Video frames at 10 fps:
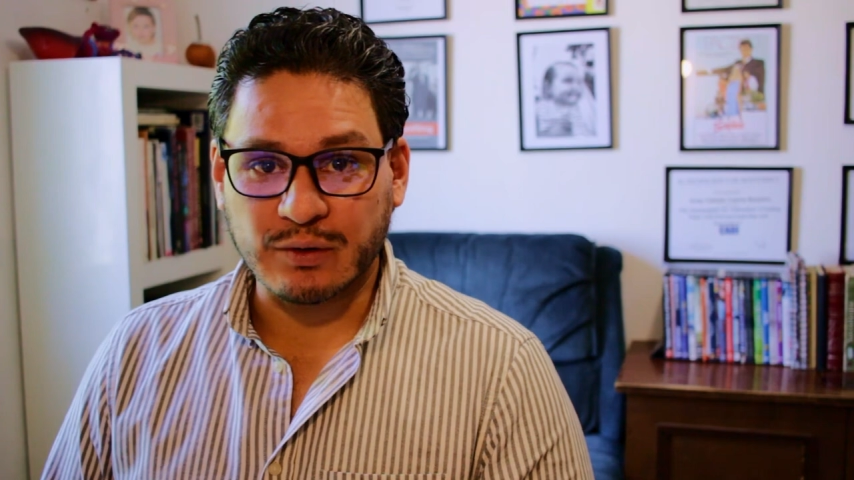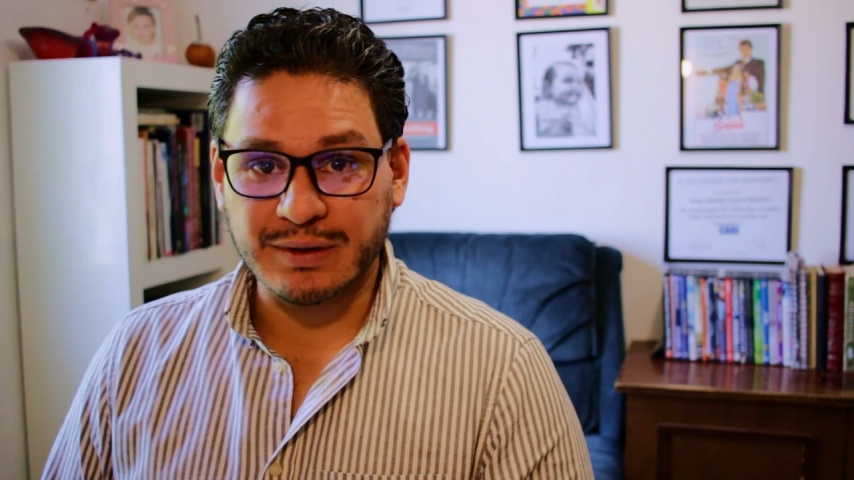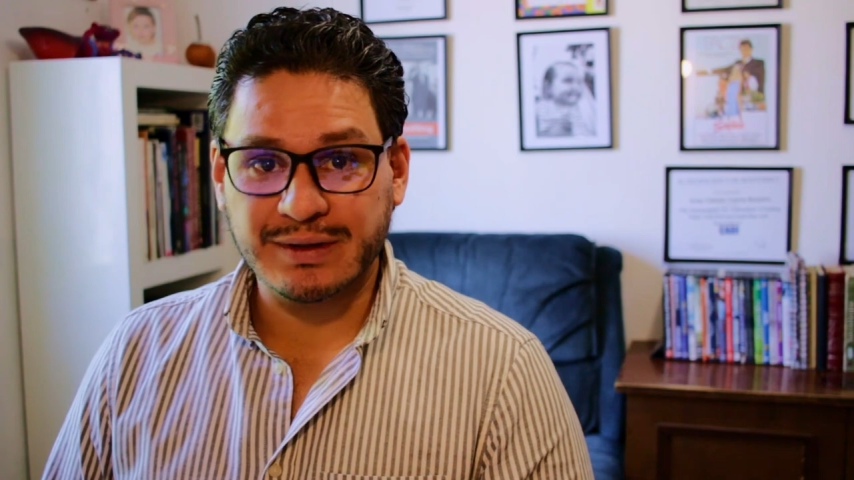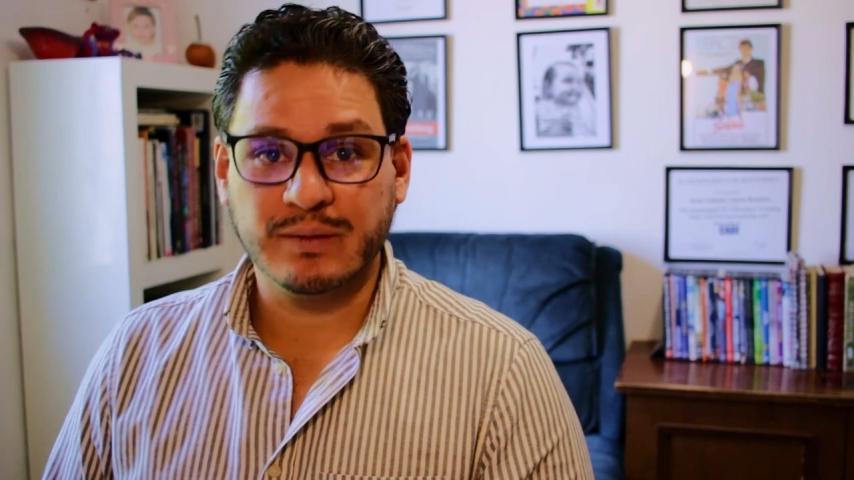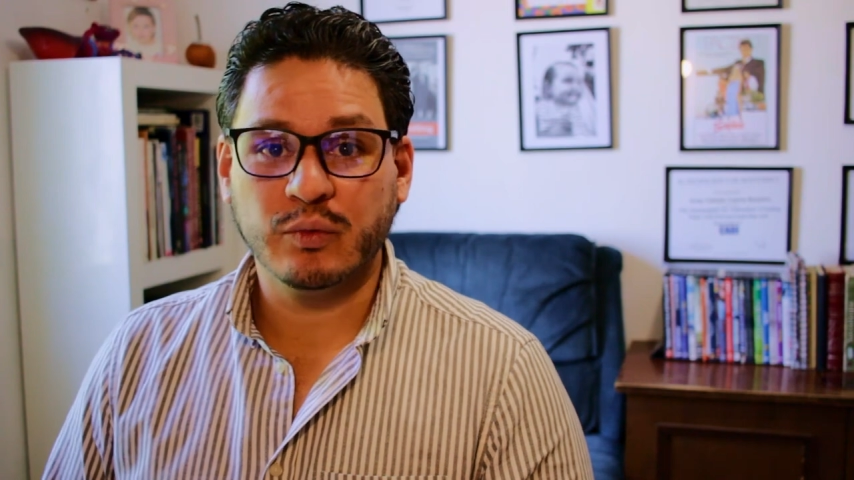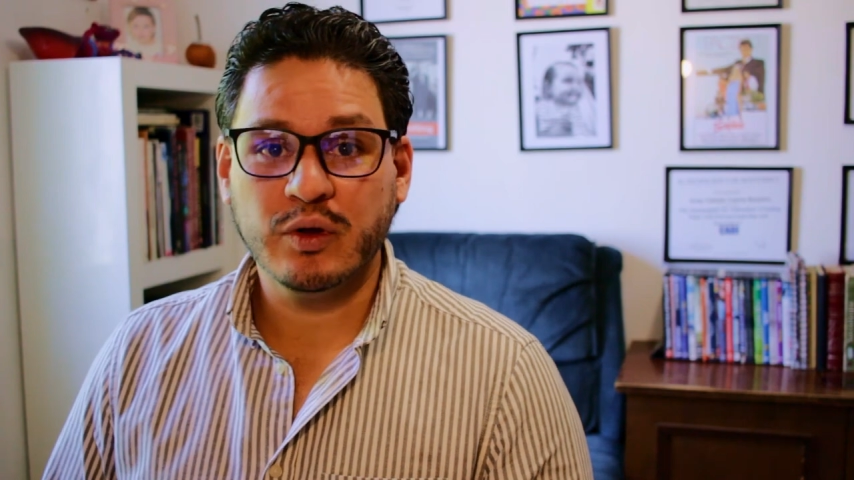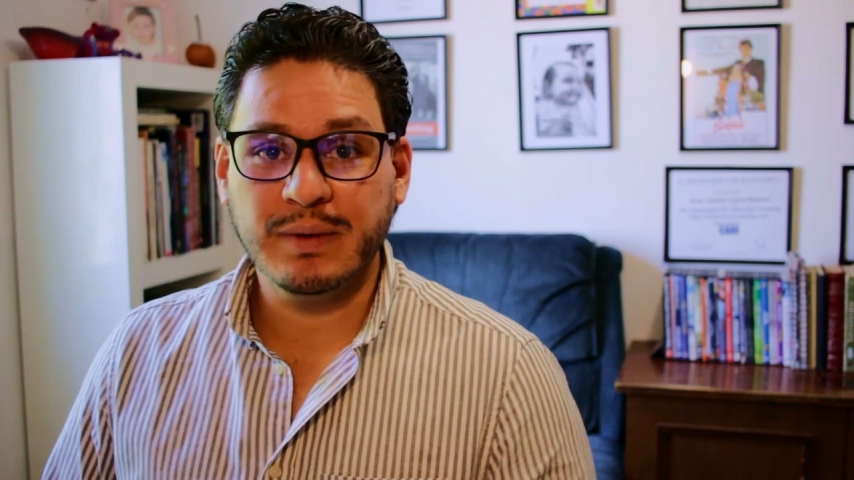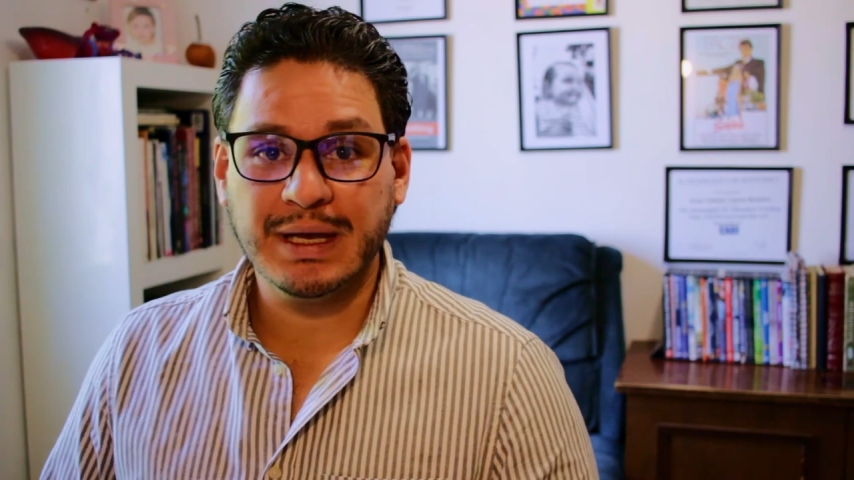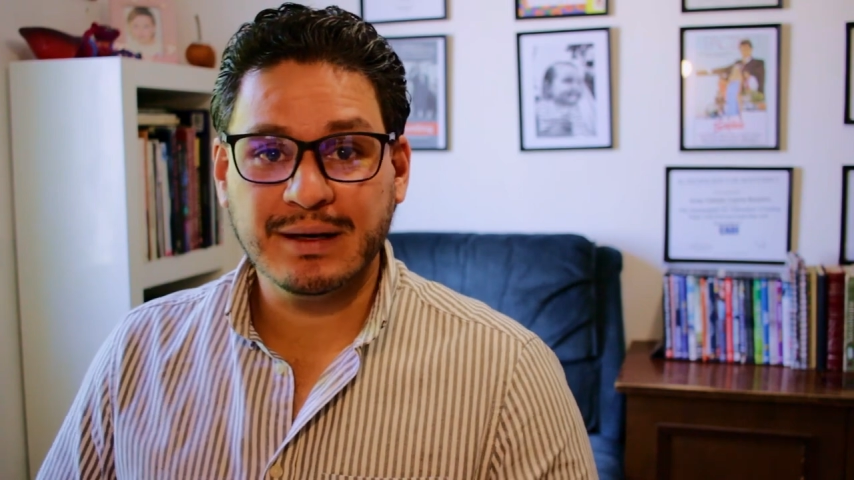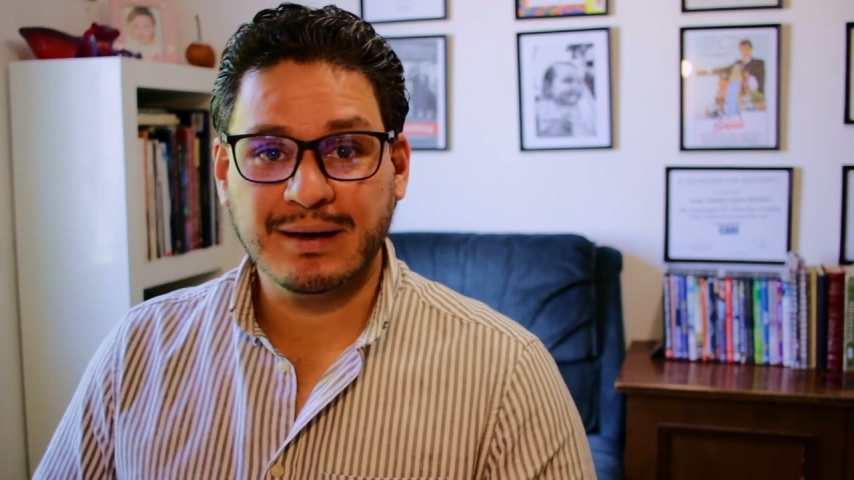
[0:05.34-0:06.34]
encuentre muy
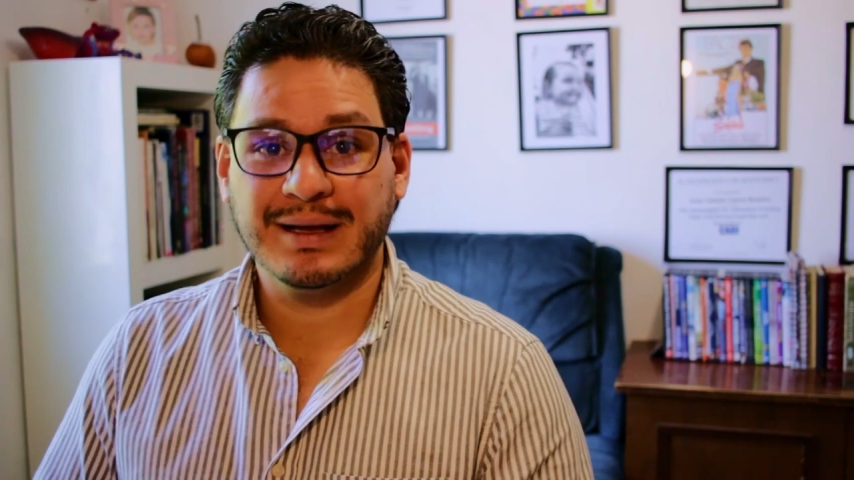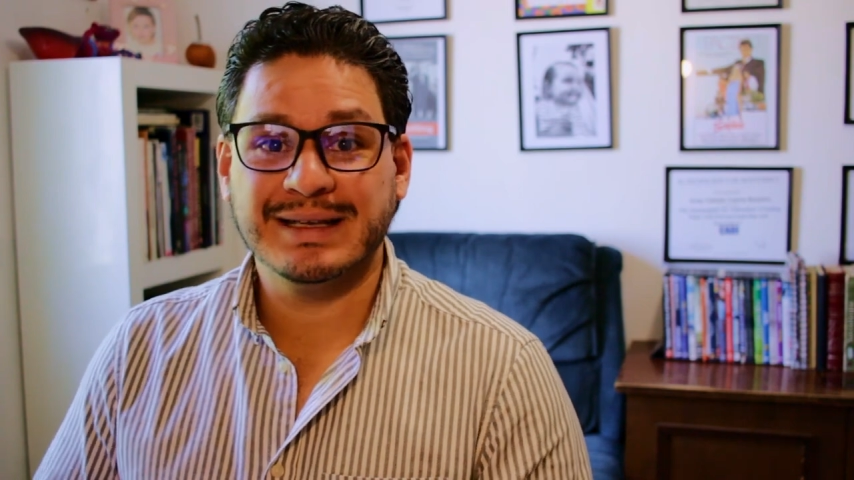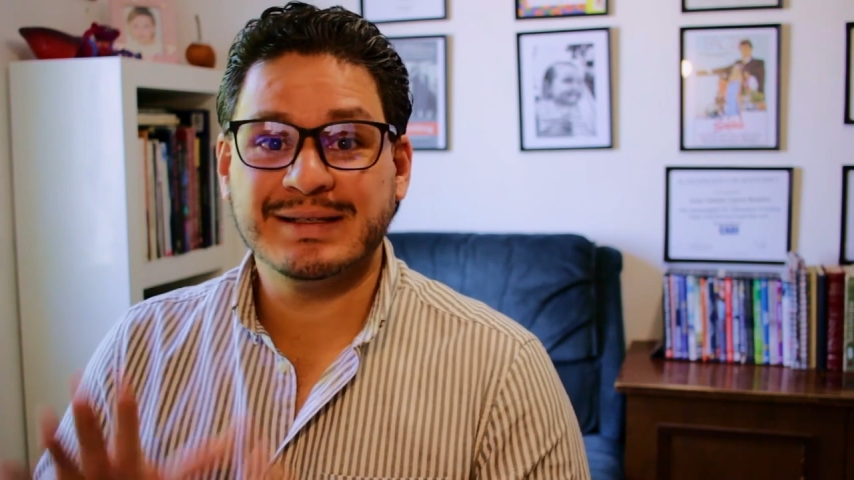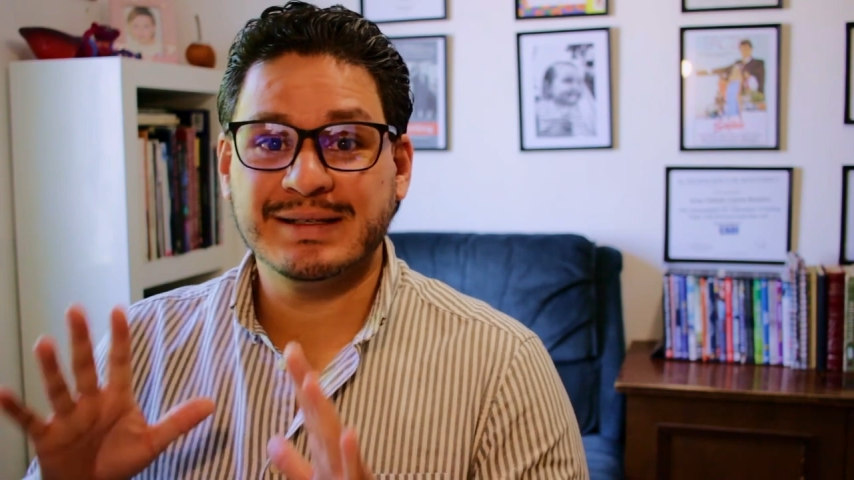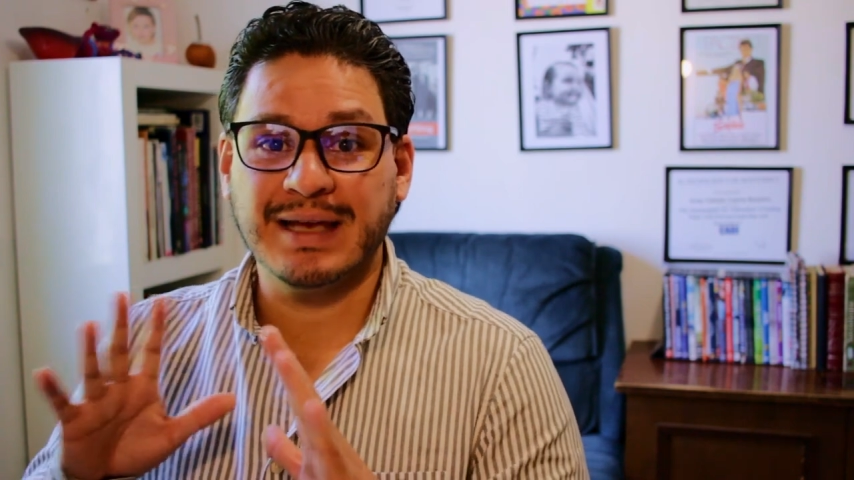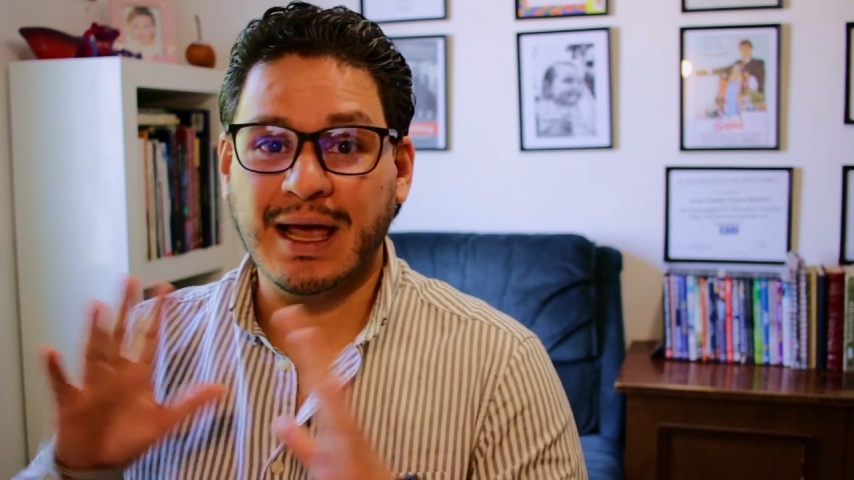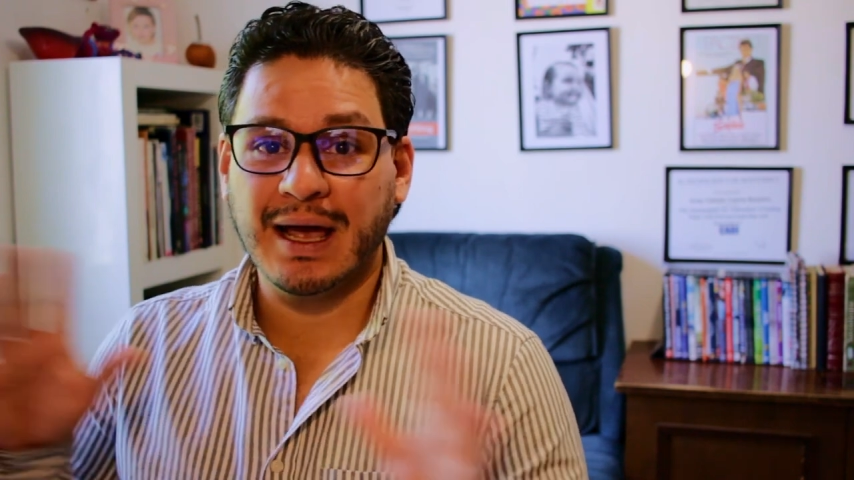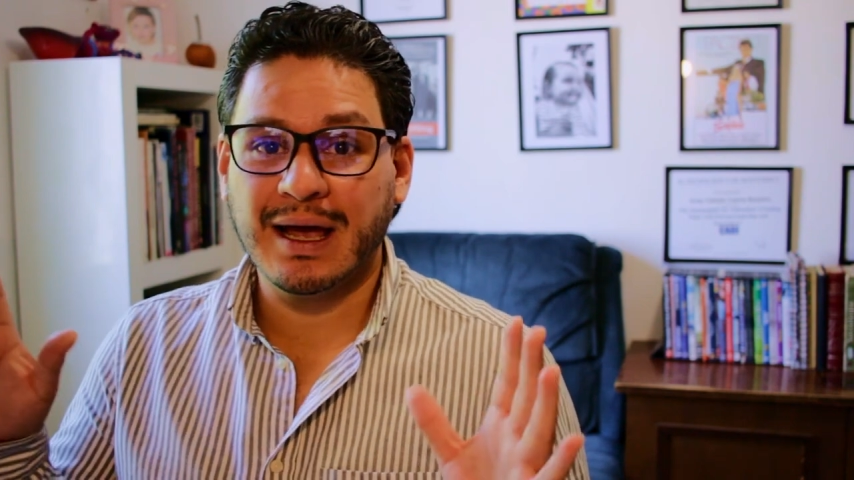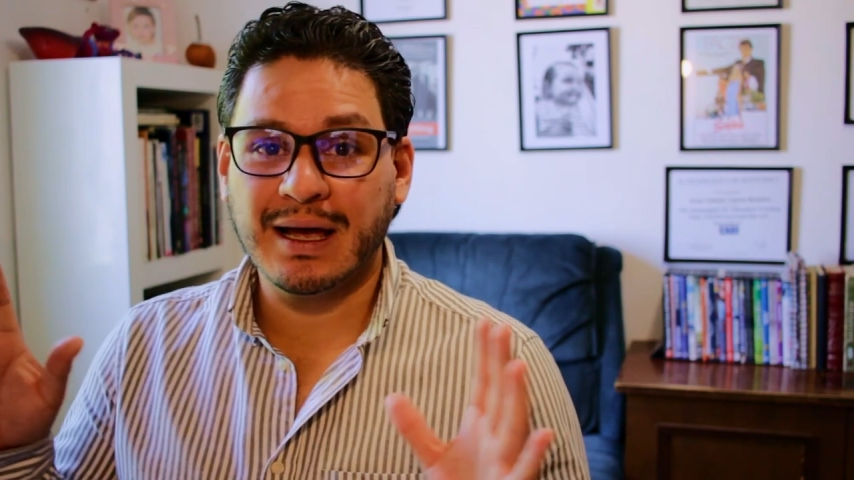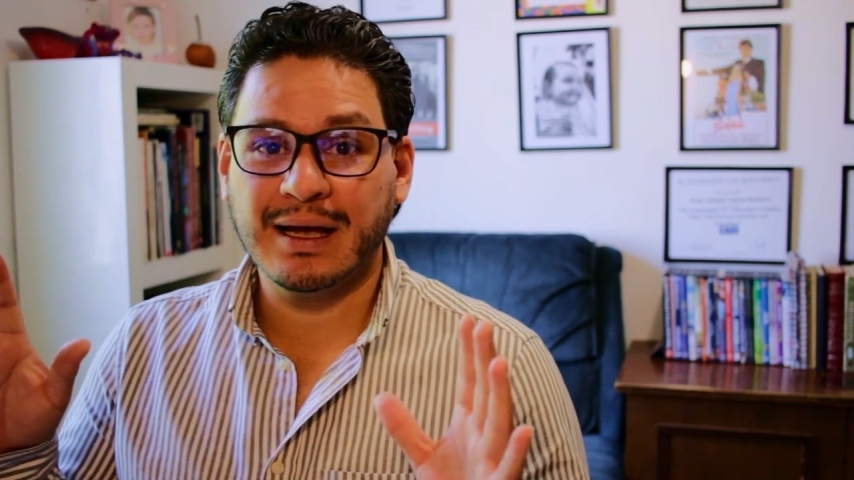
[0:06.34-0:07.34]
bien,
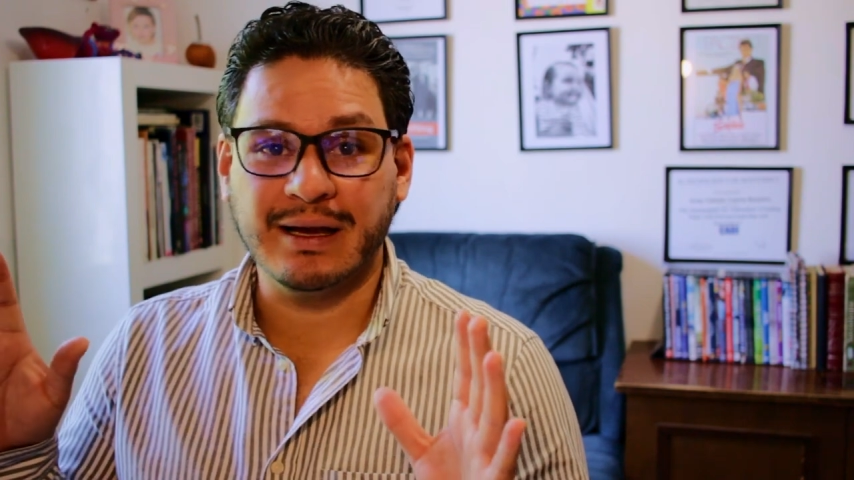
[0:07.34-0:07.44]
sea